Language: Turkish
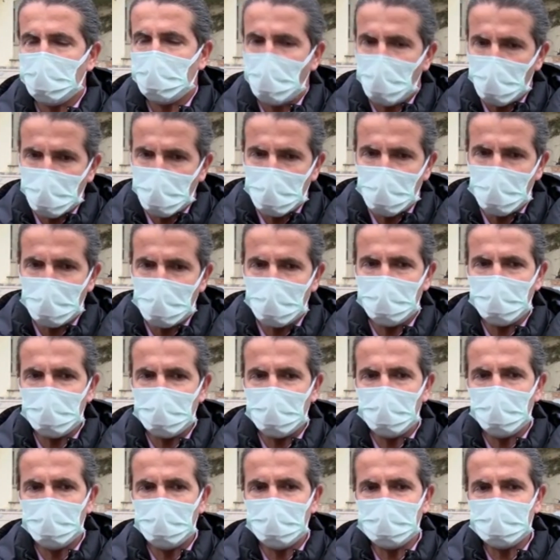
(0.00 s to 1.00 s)
korunalım
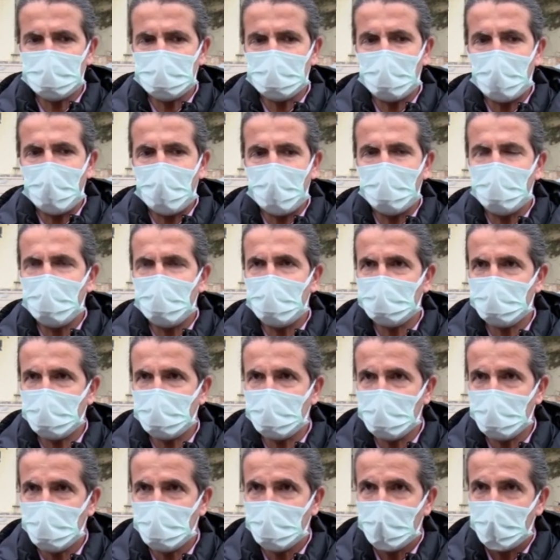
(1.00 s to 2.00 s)
diye biz
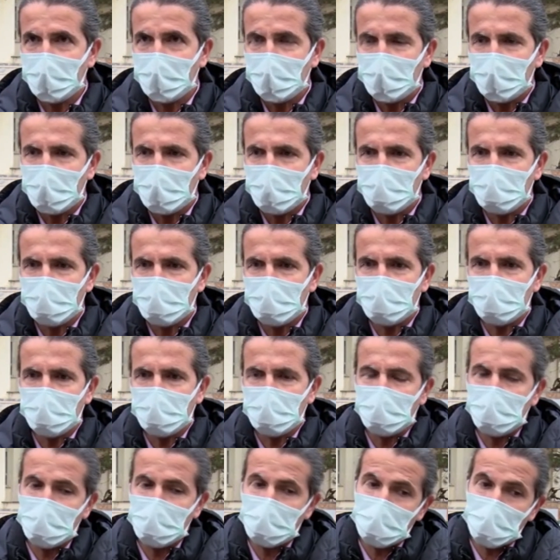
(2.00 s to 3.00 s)
aylarca e,
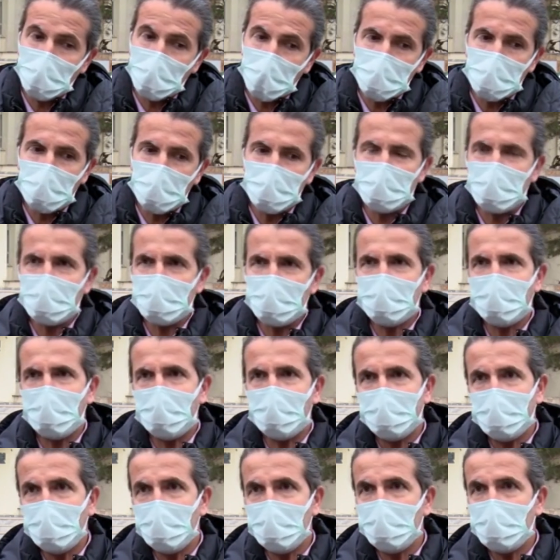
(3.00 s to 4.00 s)
babamlara,
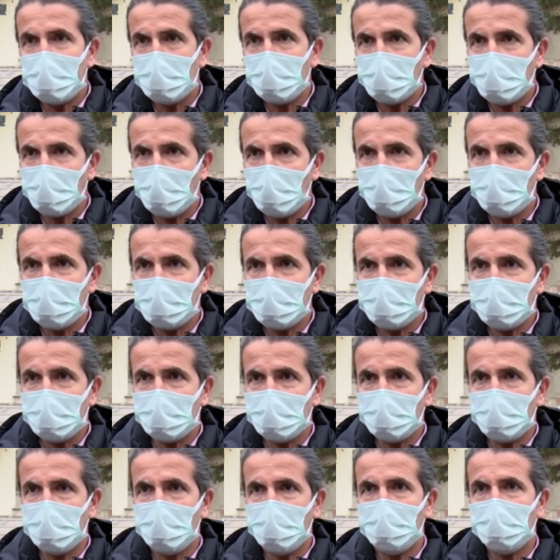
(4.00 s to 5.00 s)
annemlere uğramadık
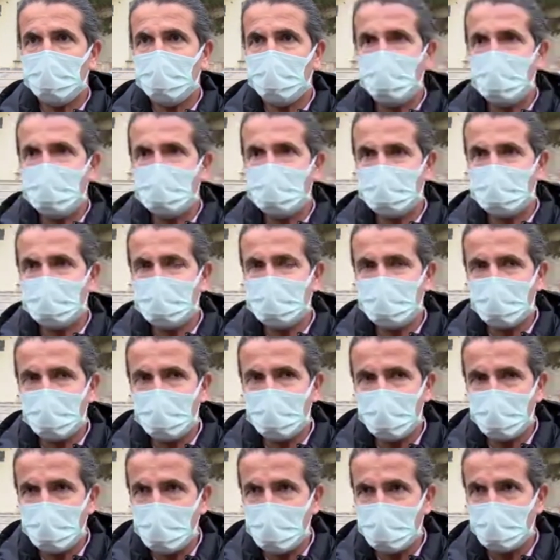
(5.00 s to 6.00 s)
ki kronik
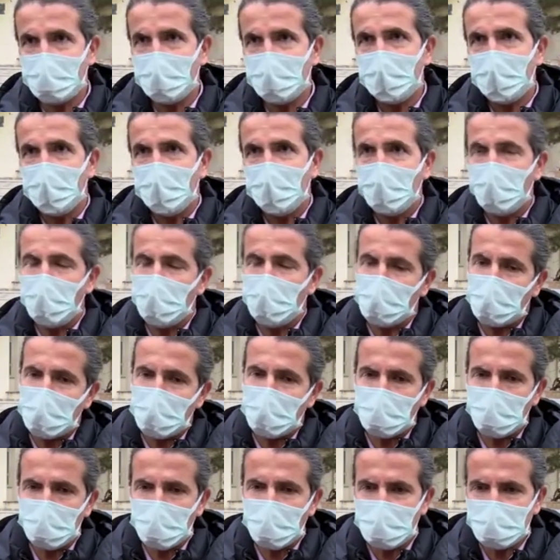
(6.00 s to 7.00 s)
rahatsızlıkları var.
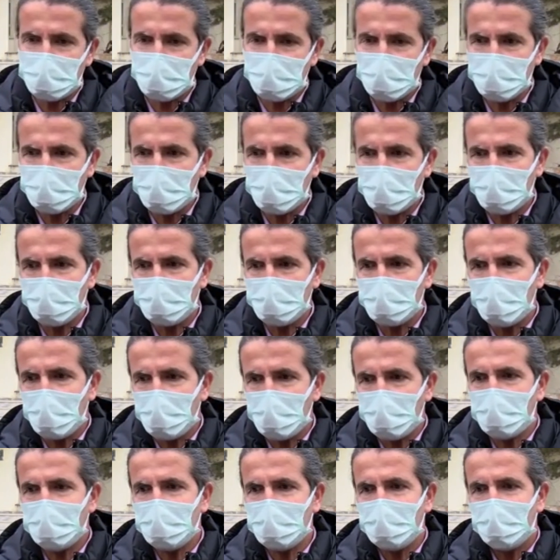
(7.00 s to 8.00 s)
Onlara bulaştırmayalım
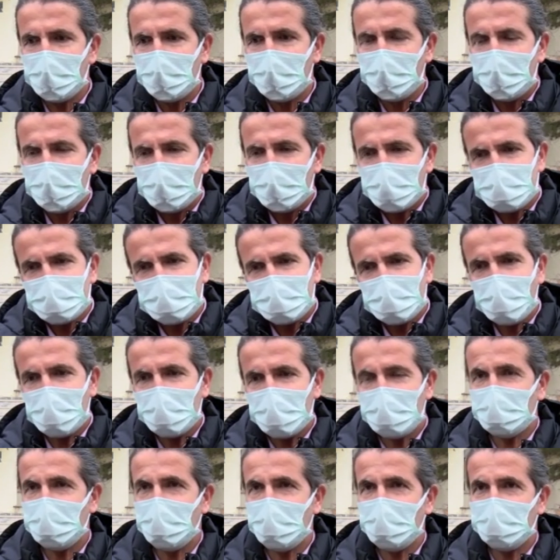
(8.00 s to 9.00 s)
diye ama
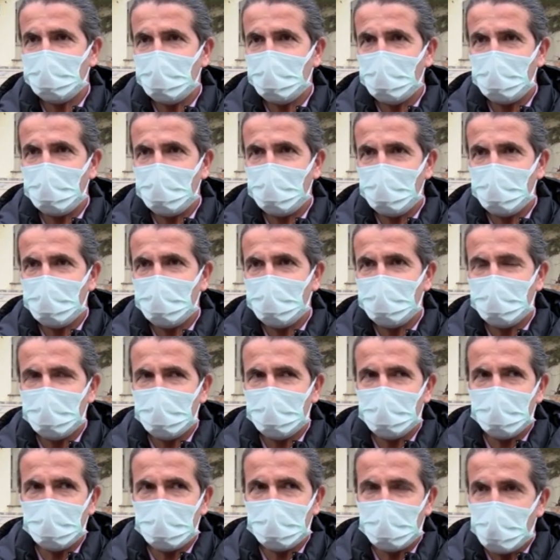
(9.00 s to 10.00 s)
sağlık
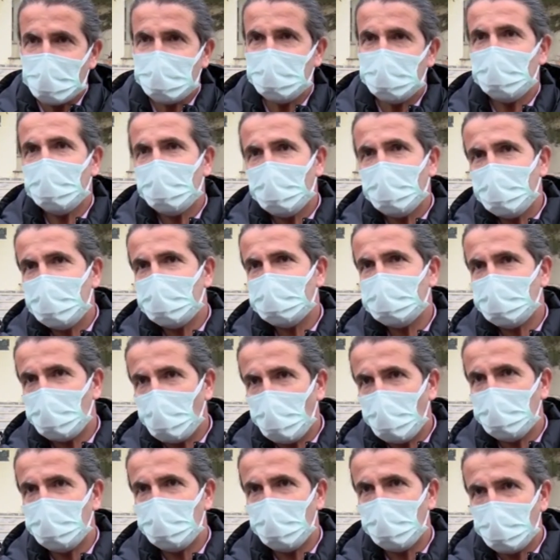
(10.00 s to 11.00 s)
çalışanlarının e, kaçınılmaz
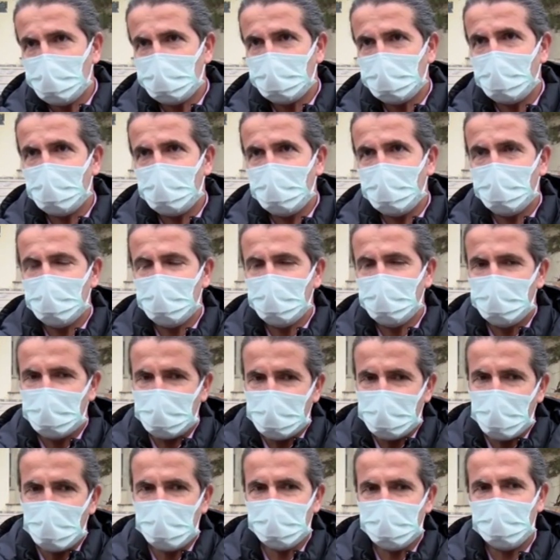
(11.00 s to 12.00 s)
COVID olacağı e,
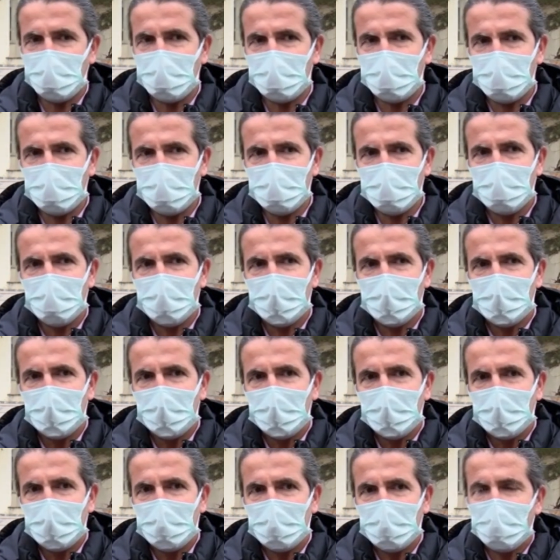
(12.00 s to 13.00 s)
bir gerçekte.
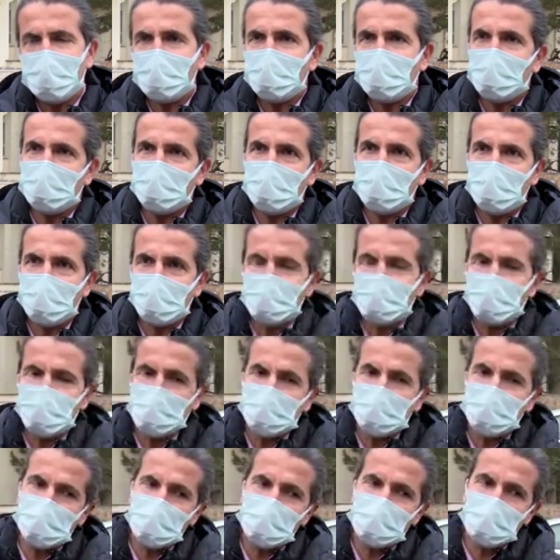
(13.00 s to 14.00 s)
Ne kadar
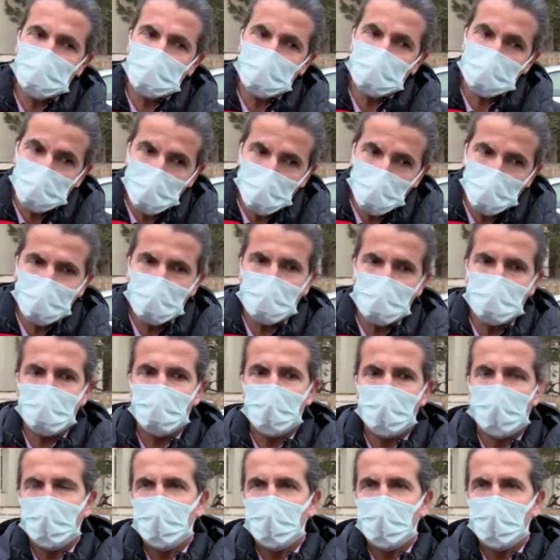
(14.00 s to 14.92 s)
e, sonra